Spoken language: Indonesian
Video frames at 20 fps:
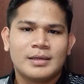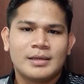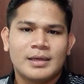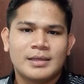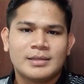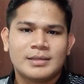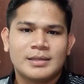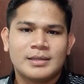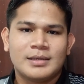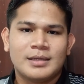
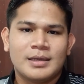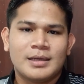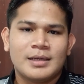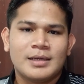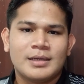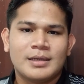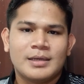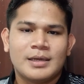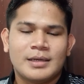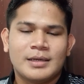yang
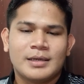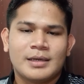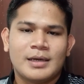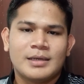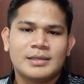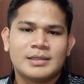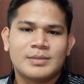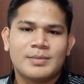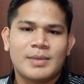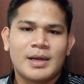sendiri yang dikenal
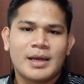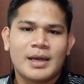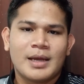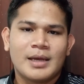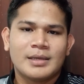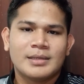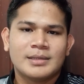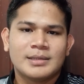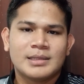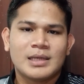
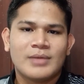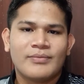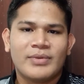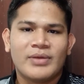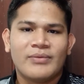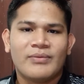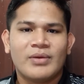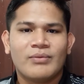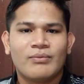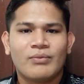sebagai
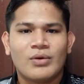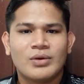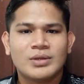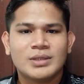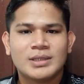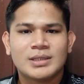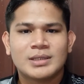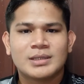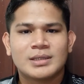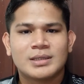self-defense
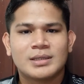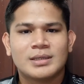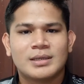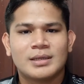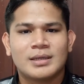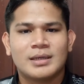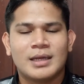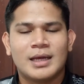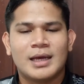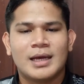force
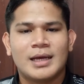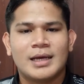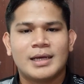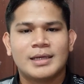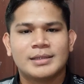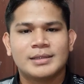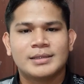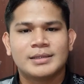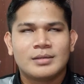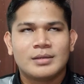
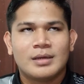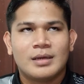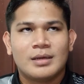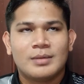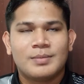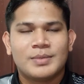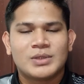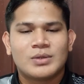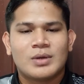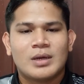dan
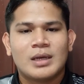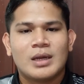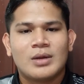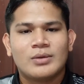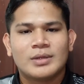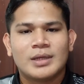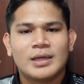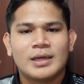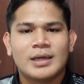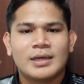uh, pasukan
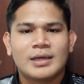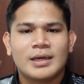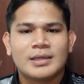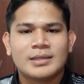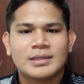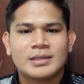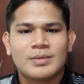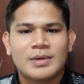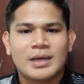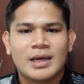lautnya dikenal
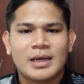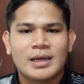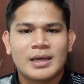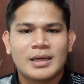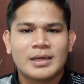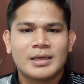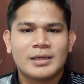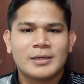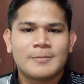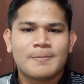
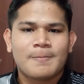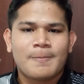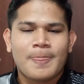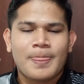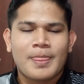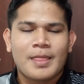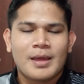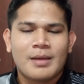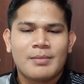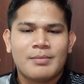sebagai
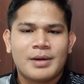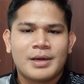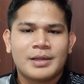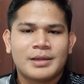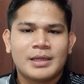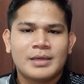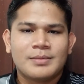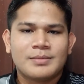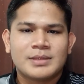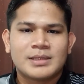
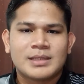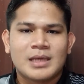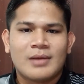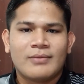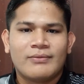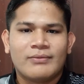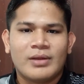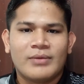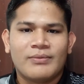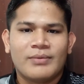Maritime
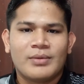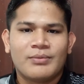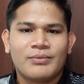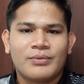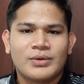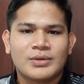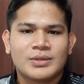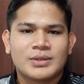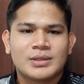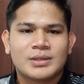Self Defense
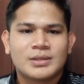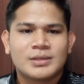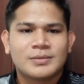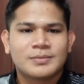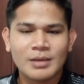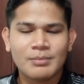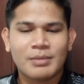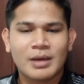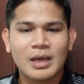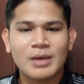Force.
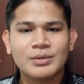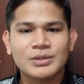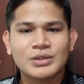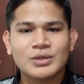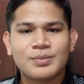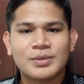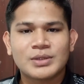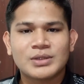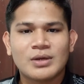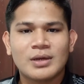Bagi
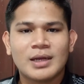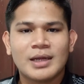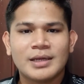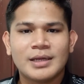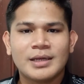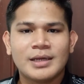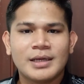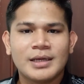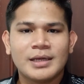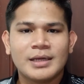menjawab
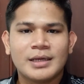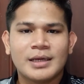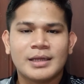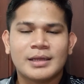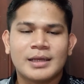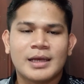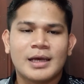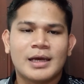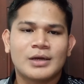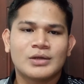persoalan ini,
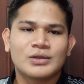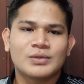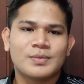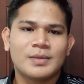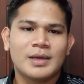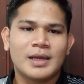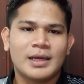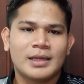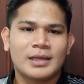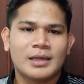kita harus
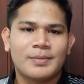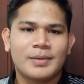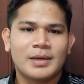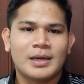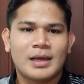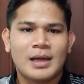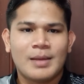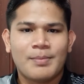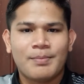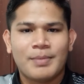melihat
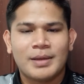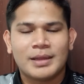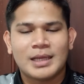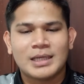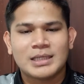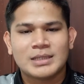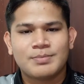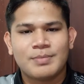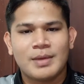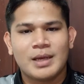kepada empat
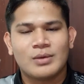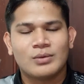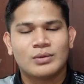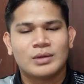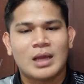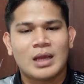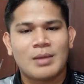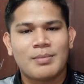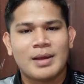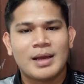aspek
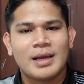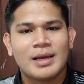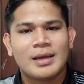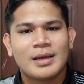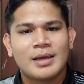utama,